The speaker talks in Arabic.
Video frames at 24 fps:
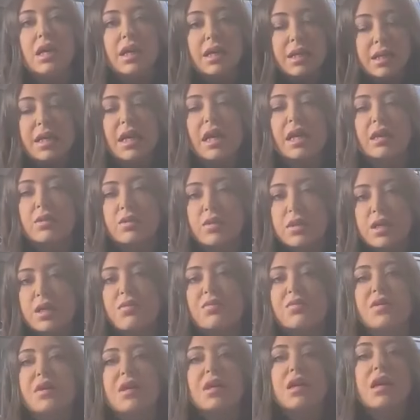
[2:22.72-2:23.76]

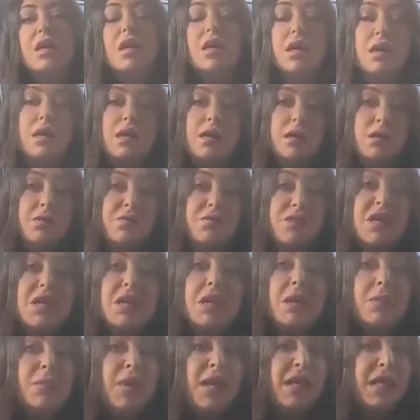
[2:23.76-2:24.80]
لليونيفيل آه،
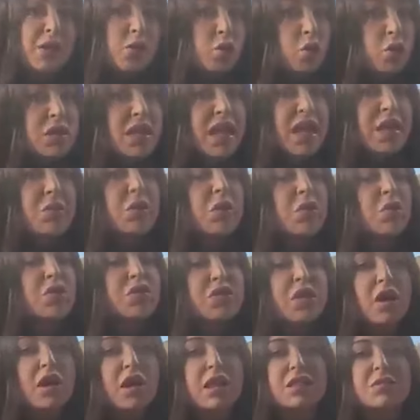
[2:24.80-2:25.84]
في بيروت كان من
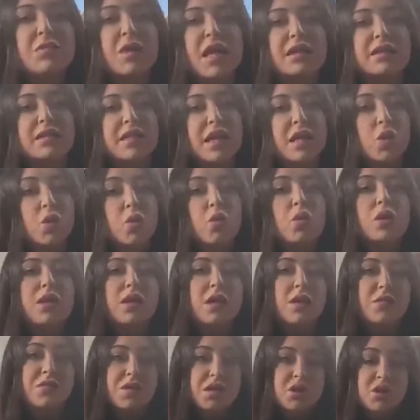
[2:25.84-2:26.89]
المفترض بأن
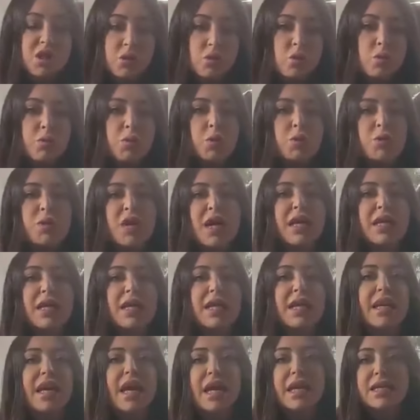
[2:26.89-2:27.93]
تكون في جنوب لبنان
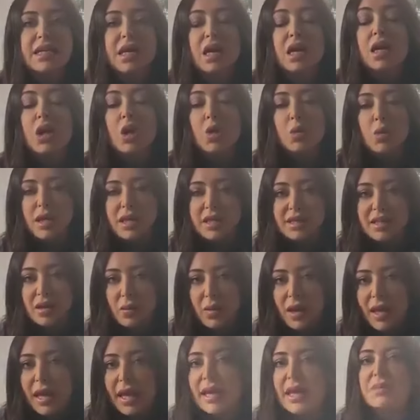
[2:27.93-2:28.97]
إلا أن
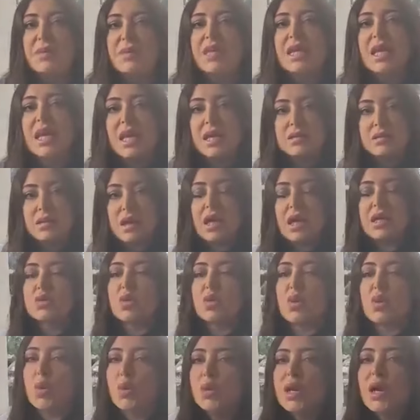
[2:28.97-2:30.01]
ولدواعي أمنية
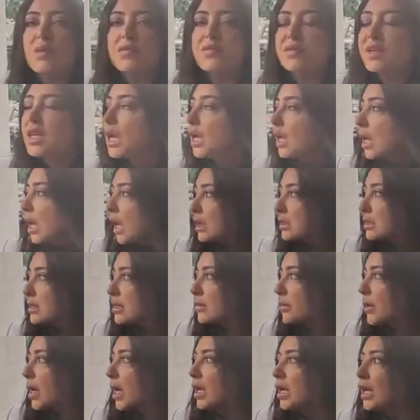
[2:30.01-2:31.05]
التقته هنا في
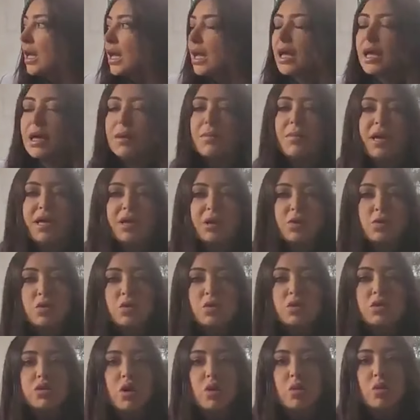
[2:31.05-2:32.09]
العاصمة آه،
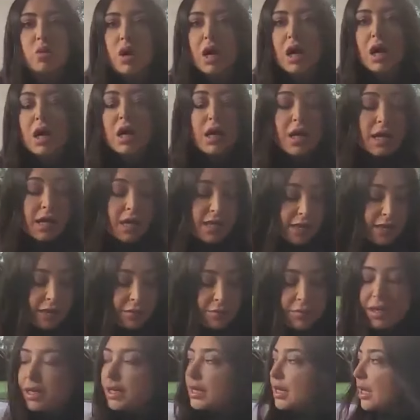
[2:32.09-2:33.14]
بيروت
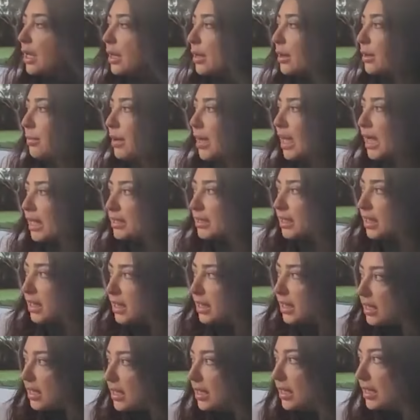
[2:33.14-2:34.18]
ومن بعد
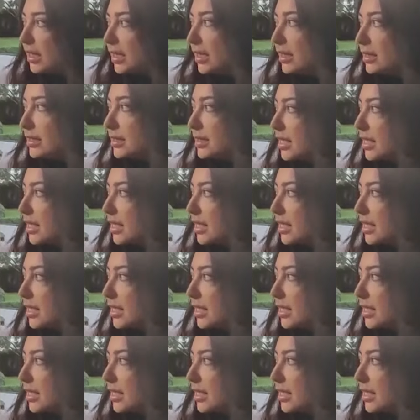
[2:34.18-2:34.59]
آه،